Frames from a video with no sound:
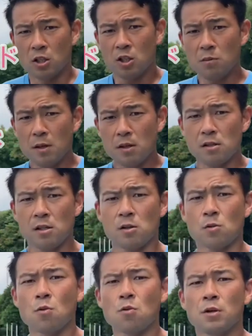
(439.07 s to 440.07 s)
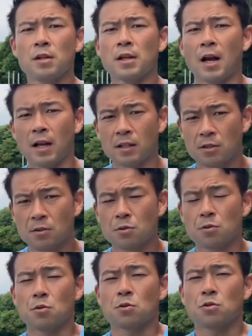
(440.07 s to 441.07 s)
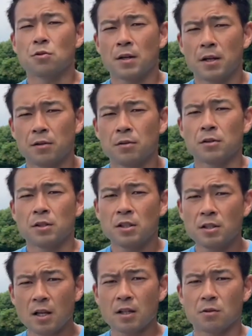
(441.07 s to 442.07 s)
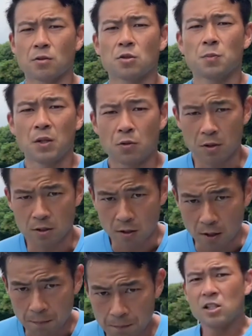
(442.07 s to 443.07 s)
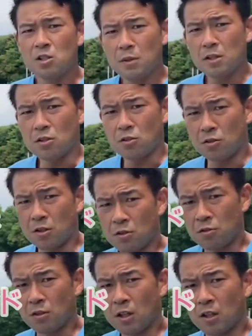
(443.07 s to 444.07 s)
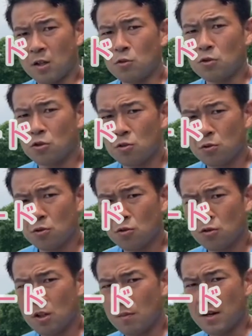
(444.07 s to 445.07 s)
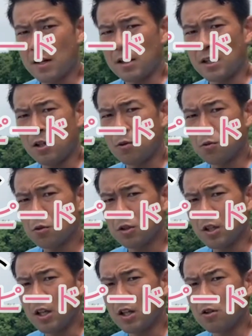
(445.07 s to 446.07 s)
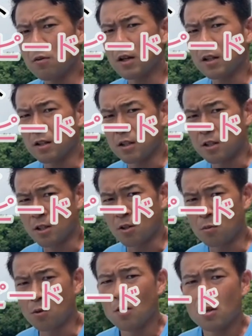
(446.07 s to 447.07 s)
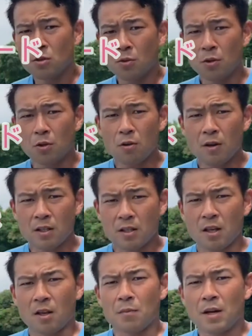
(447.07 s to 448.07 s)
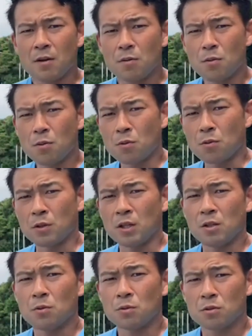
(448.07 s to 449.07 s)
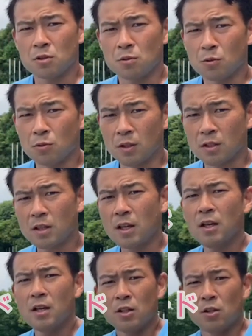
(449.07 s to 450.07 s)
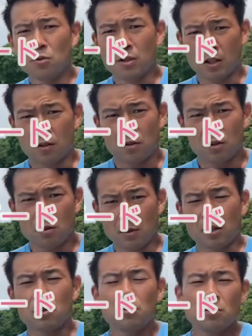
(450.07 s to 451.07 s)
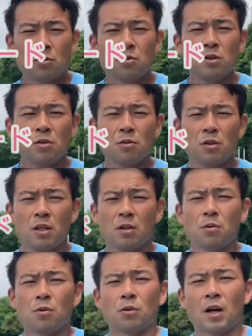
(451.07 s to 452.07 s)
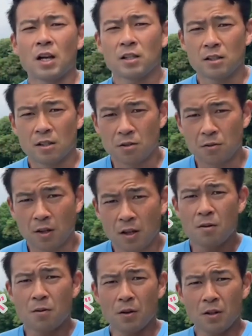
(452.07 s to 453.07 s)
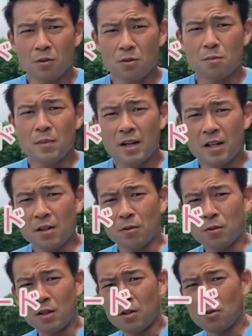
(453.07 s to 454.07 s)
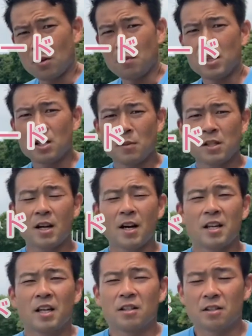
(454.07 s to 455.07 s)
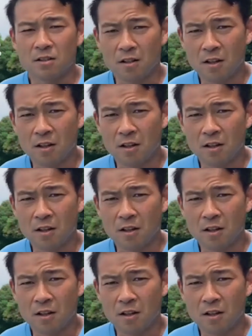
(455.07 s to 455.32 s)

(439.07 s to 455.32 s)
地面に大きな圧力を加えるシザースのスピードですね。地面についている瞬間ね、もちろん自分の重心が前に移動していくわけなんですけども、それと合わせて前方向に移動するものはですね、誘脚、つまり空中に浮いている方の足ですよね。これの前へのリードがめちゃめちゃ速いんです